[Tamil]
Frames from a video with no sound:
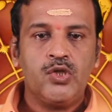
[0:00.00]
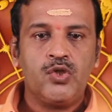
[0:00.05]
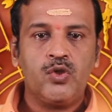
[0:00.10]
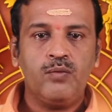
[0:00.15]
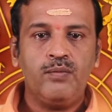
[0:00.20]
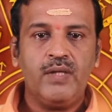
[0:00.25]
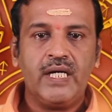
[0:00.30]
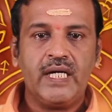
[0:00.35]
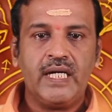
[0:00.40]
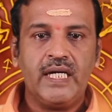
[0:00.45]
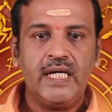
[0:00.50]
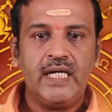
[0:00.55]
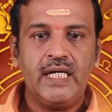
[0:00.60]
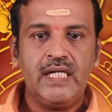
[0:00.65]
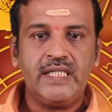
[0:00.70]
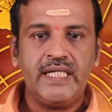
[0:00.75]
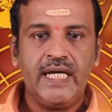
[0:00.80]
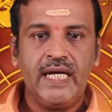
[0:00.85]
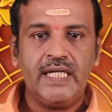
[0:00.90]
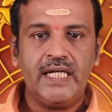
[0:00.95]
சுப
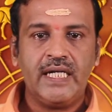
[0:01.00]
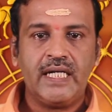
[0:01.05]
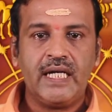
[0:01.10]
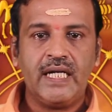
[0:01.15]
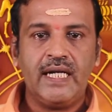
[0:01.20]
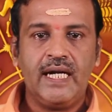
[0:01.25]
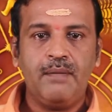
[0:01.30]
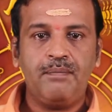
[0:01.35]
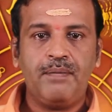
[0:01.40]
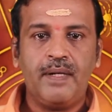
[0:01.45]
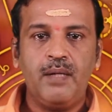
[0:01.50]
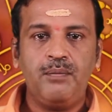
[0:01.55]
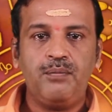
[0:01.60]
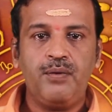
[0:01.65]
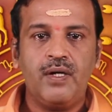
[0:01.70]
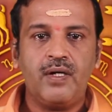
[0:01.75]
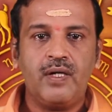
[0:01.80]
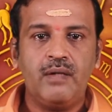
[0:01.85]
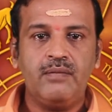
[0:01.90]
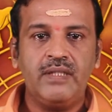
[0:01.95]
கிரகங்கள் சேர்ந்து இருக்கிறதுனால
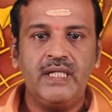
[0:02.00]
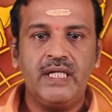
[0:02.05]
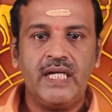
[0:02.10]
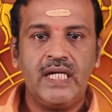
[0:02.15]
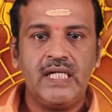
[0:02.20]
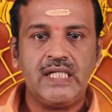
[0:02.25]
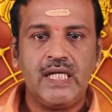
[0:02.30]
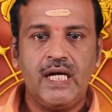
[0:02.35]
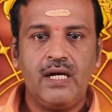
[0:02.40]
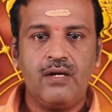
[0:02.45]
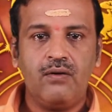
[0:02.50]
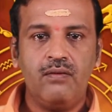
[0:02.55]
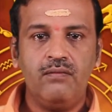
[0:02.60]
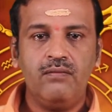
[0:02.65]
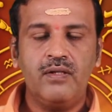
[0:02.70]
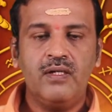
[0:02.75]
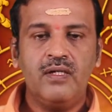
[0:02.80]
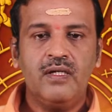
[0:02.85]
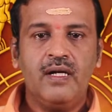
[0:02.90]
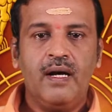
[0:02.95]
பணப்புழக்கம் இன்க்ரீஸ் ஆகும்
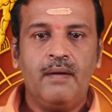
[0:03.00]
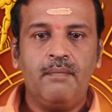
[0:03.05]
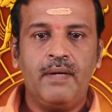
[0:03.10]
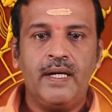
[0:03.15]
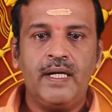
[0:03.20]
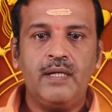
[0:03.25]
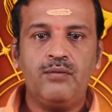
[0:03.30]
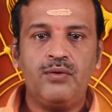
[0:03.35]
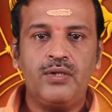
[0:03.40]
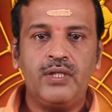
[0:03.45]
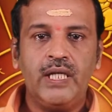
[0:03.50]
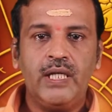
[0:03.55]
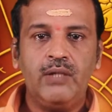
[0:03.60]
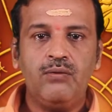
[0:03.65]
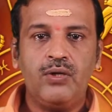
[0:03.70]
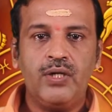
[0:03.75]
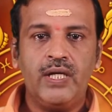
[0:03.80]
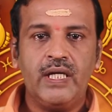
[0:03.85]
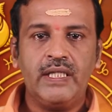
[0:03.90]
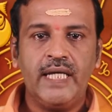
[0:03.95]
மன உறுதி
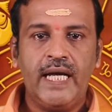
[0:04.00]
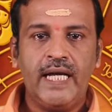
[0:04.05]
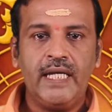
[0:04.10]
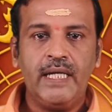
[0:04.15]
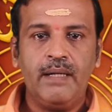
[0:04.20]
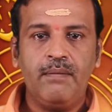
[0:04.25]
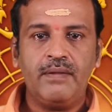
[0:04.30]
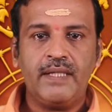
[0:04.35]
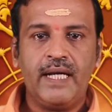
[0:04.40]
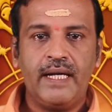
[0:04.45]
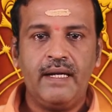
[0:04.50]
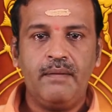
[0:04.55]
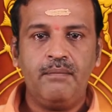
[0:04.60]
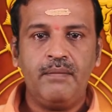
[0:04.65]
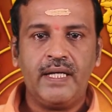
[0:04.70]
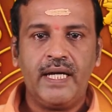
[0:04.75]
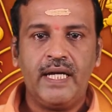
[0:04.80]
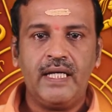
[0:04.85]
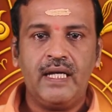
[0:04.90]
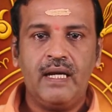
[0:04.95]
உங்களுடைய தைரியம்
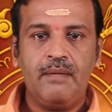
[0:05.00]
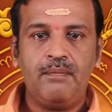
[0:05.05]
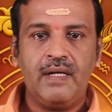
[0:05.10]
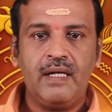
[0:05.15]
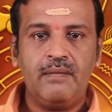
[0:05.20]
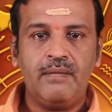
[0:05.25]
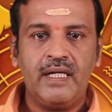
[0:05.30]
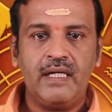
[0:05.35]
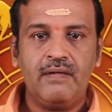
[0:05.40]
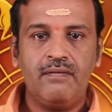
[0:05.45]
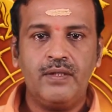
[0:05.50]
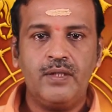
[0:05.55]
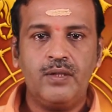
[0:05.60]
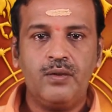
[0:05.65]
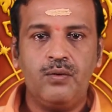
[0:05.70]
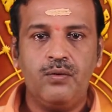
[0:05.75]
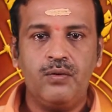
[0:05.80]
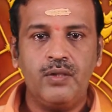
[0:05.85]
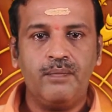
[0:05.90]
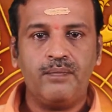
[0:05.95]
தன்னம்பிக்கை இதெல்லாம் பல மடங்கு வந்து
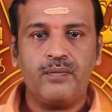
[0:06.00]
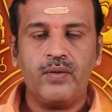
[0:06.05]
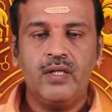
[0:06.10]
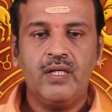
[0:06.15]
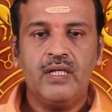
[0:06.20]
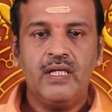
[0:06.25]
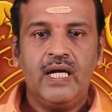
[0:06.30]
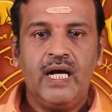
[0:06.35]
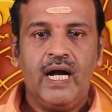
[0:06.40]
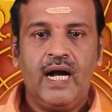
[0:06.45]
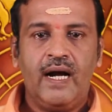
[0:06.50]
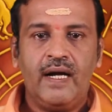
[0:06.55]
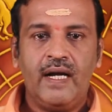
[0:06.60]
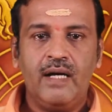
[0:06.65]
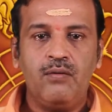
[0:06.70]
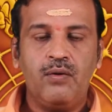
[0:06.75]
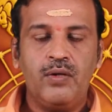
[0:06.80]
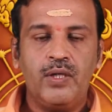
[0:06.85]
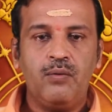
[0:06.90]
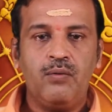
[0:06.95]
கூடும்
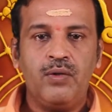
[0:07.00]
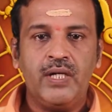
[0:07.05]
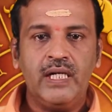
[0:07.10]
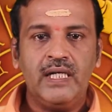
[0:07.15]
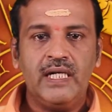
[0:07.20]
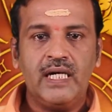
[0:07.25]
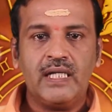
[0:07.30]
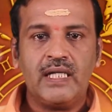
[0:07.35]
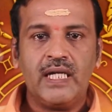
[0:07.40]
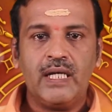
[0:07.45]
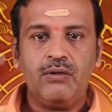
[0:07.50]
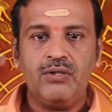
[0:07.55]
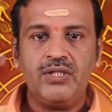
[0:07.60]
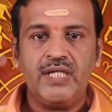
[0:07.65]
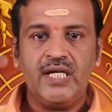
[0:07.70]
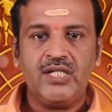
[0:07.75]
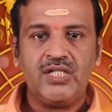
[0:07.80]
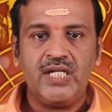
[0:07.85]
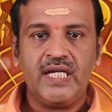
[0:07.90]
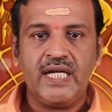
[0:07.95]
ஆனால் உங்களுடைய உடல்
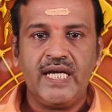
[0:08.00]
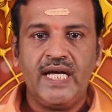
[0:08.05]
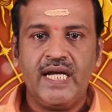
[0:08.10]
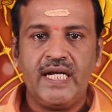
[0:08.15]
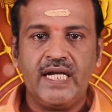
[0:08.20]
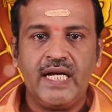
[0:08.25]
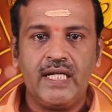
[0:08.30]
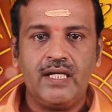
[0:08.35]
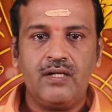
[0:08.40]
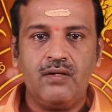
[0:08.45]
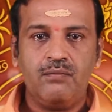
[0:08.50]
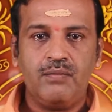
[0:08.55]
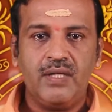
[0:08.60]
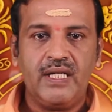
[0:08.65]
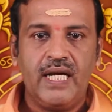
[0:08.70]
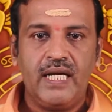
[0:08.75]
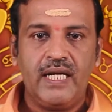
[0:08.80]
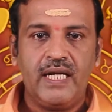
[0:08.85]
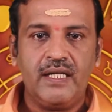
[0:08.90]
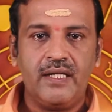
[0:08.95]
கொஞ்சம் எச்சரிக்கையாக இருக்கிறது ரொம்ப
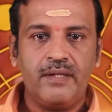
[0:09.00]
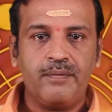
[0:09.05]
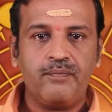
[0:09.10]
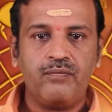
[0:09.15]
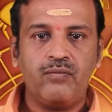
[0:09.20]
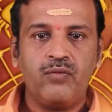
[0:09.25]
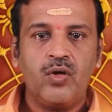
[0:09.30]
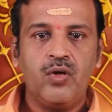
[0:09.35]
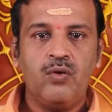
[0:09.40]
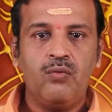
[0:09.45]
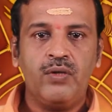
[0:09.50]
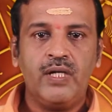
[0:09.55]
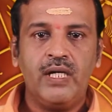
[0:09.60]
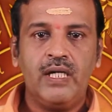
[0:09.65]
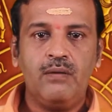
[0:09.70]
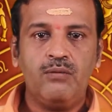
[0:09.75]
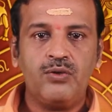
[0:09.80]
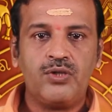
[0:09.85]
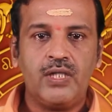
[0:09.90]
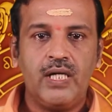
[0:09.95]
நல்லது
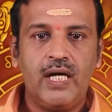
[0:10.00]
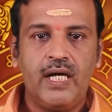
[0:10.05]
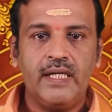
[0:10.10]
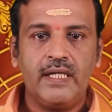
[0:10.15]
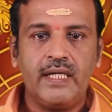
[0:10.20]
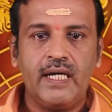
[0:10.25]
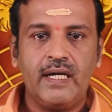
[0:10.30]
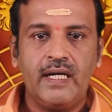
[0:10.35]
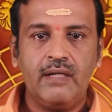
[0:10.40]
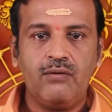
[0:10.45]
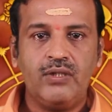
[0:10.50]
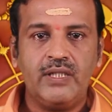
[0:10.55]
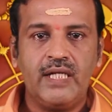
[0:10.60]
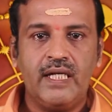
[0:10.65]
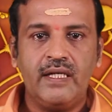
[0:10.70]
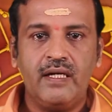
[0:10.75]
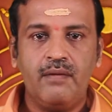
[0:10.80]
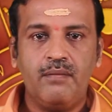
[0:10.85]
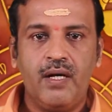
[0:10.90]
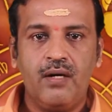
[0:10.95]
உடலில் உஷ்ண ஆதிக்கங்கள்
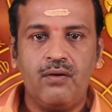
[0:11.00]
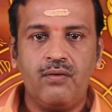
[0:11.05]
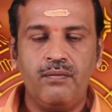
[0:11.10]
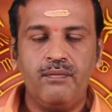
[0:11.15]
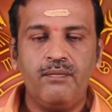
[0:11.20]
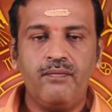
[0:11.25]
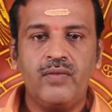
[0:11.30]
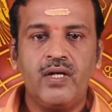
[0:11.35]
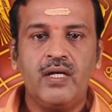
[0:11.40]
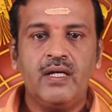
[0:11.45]
கொஞ்சம் அதிகமாகும்